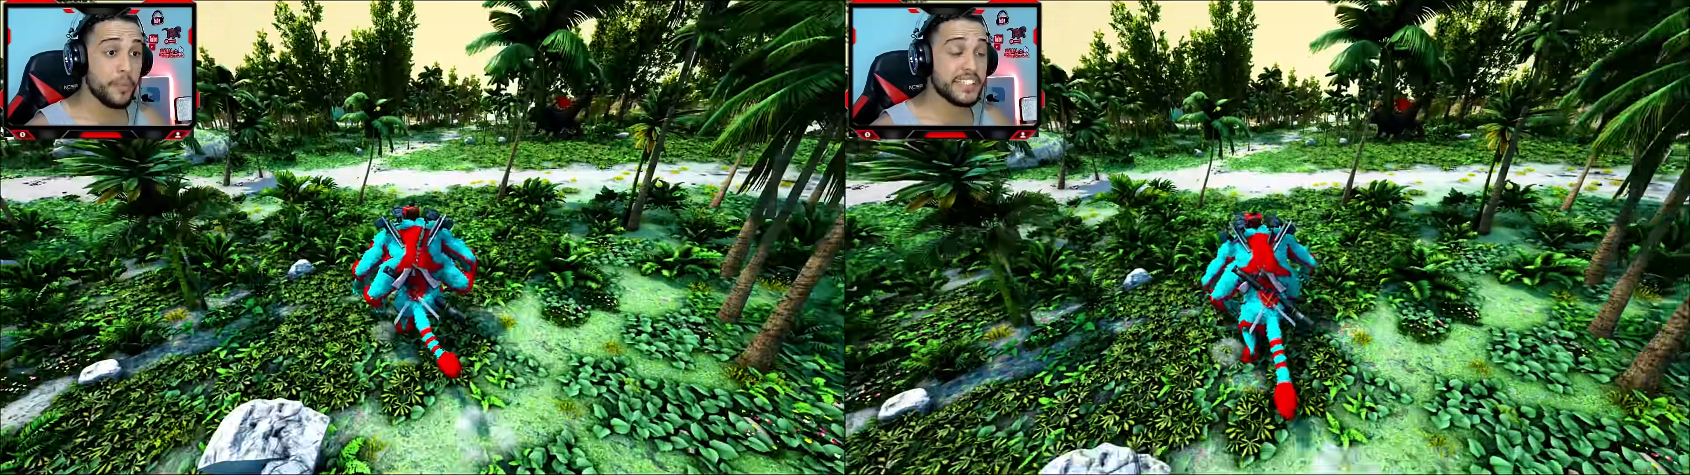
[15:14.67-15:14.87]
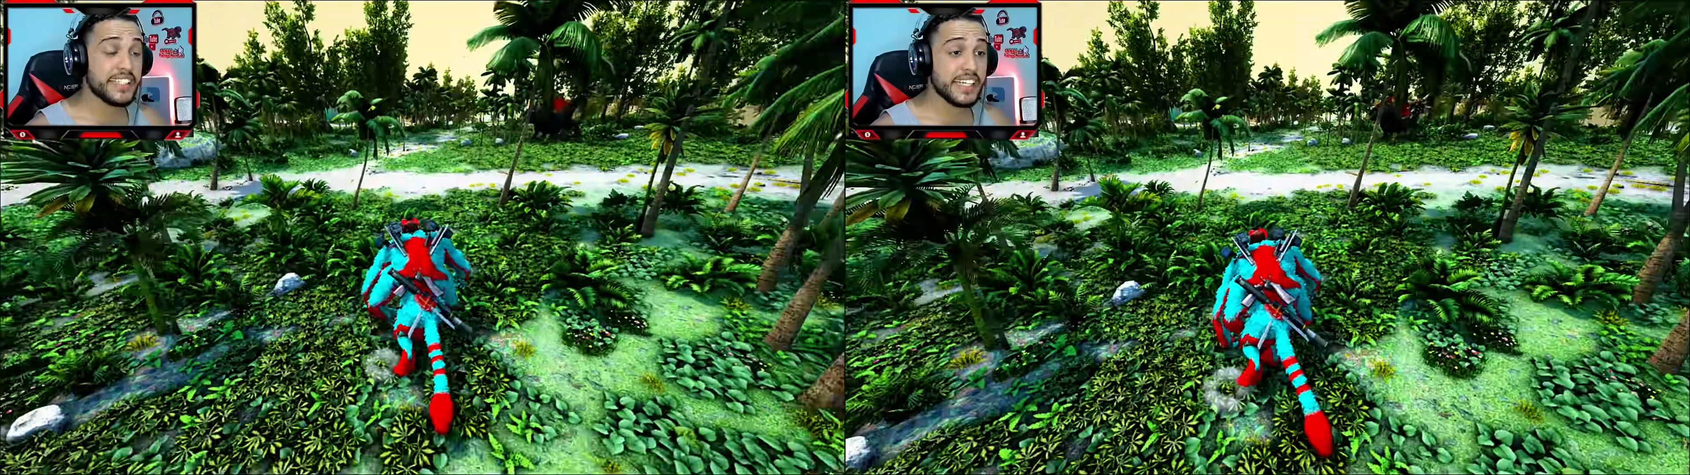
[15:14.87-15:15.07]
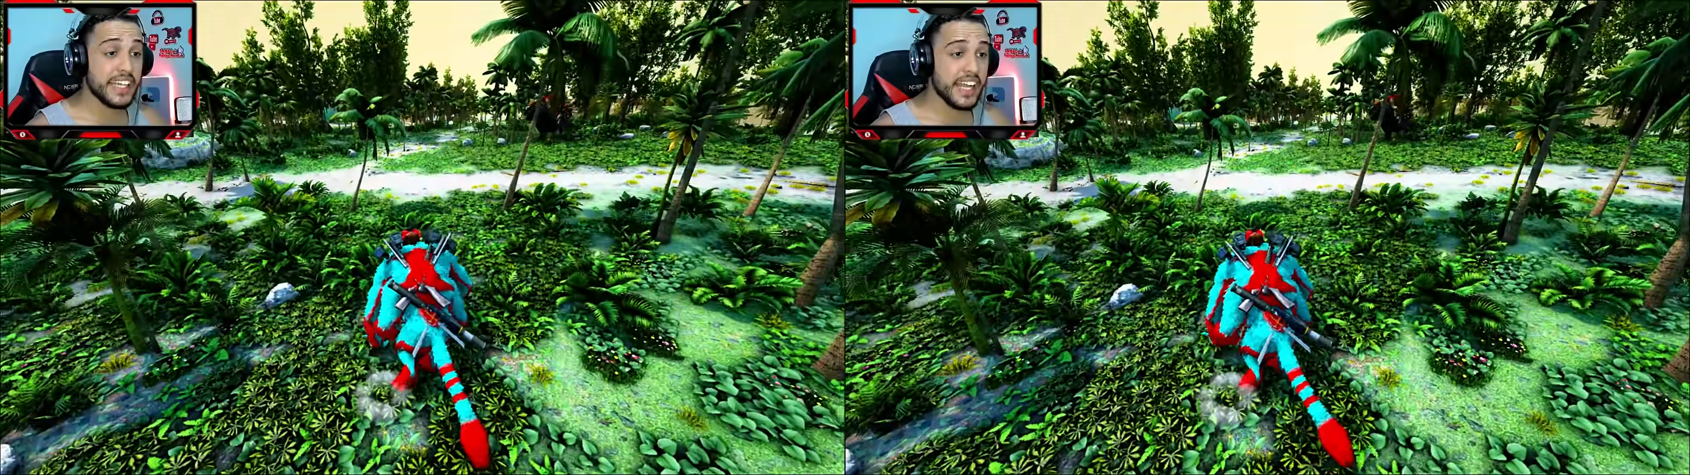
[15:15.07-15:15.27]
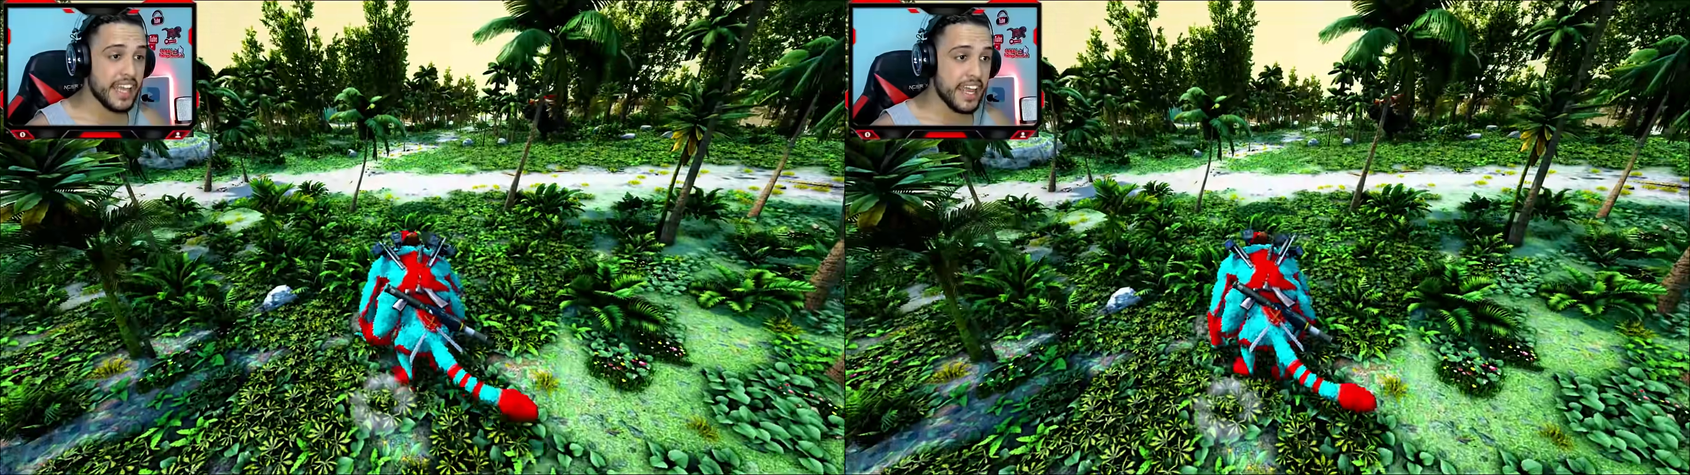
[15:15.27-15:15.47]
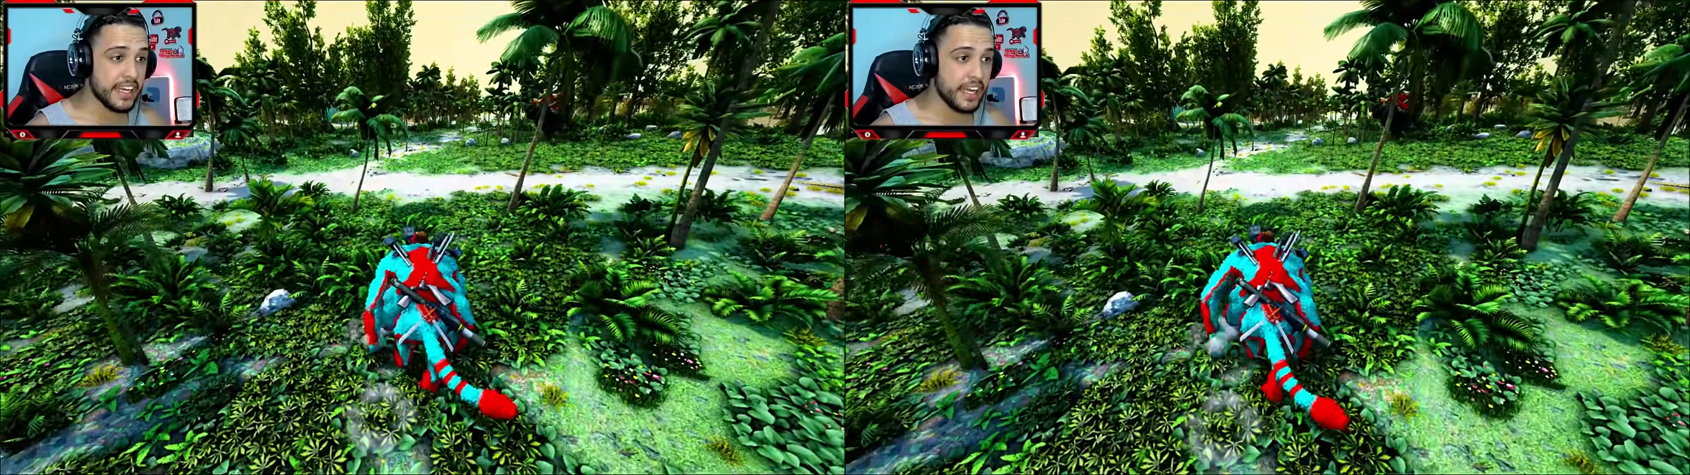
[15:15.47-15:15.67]
Tem um bicho aqui,
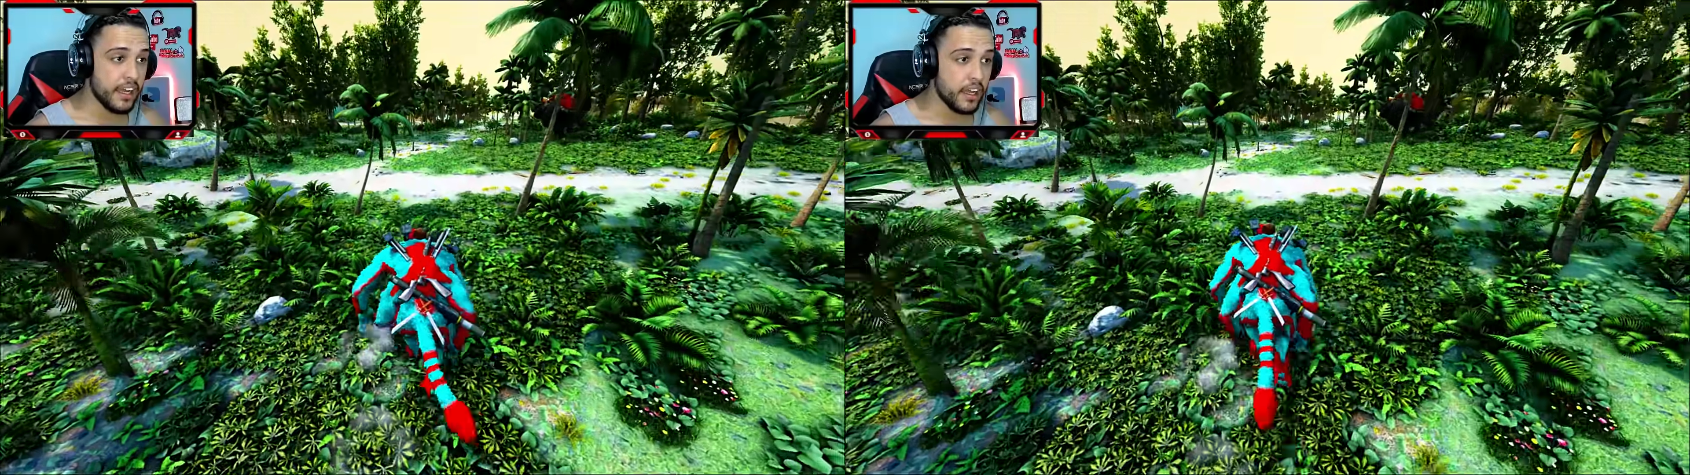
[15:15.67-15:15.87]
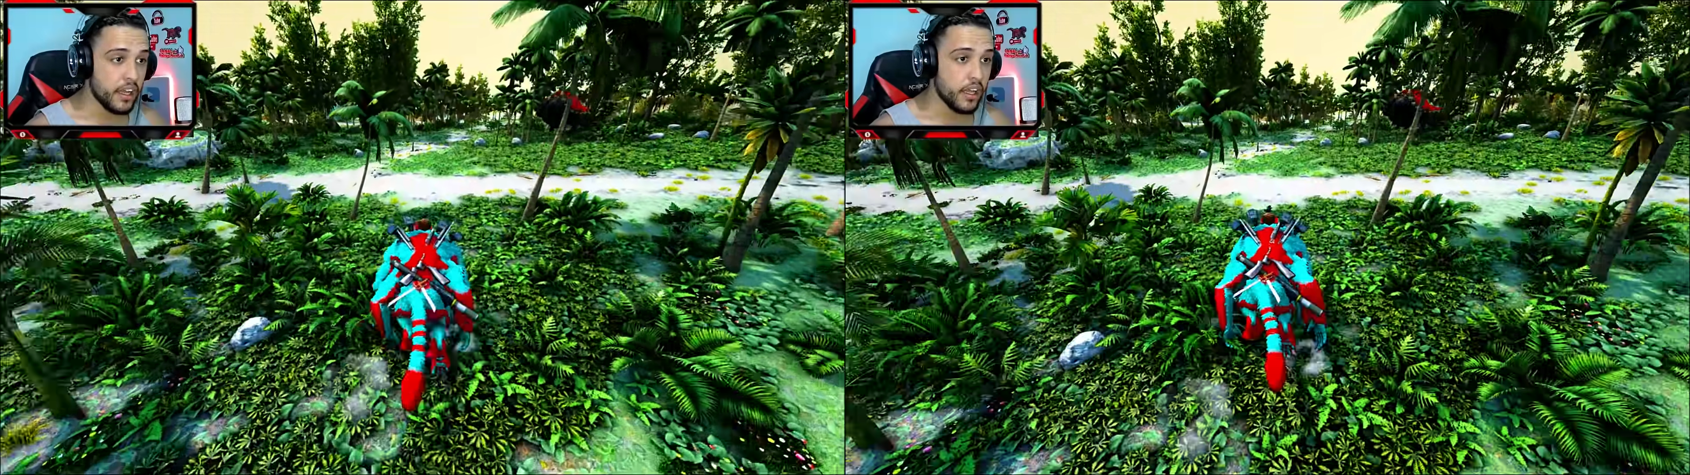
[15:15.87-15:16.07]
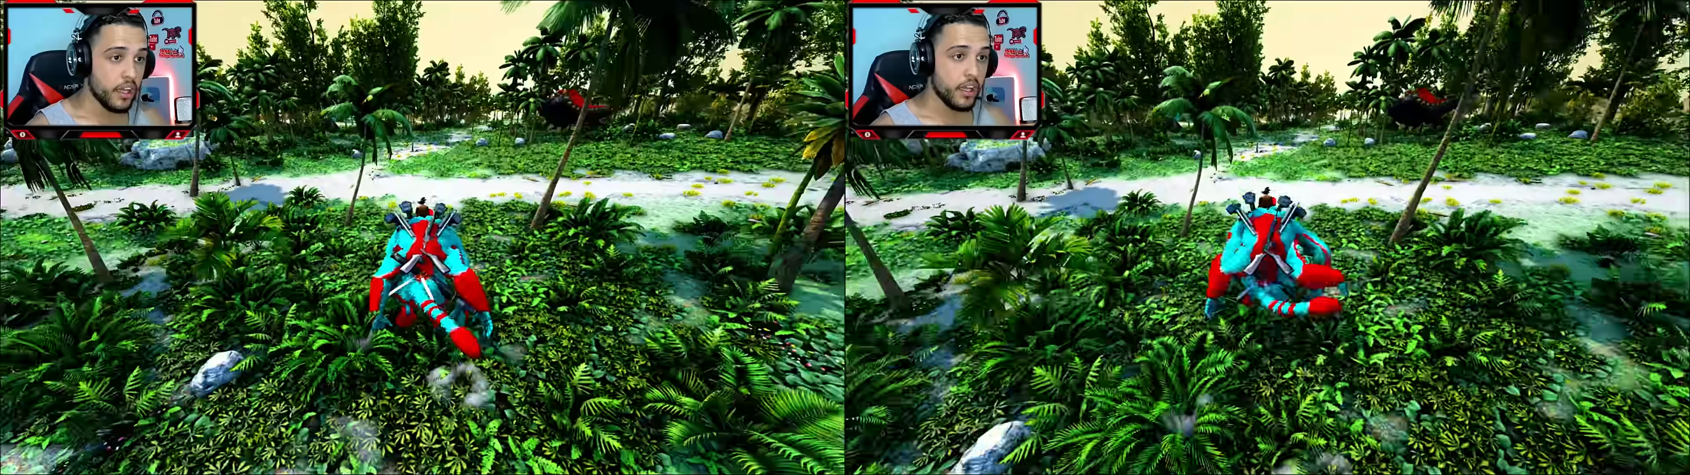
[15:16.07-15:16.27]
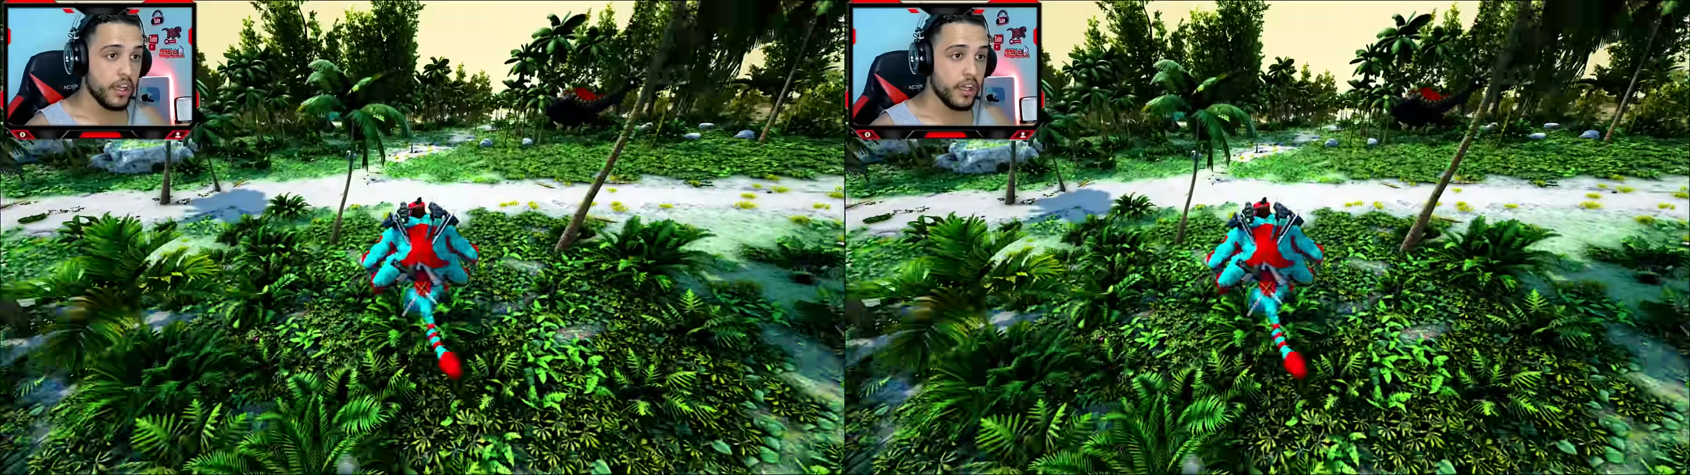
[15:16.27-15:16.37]
galera!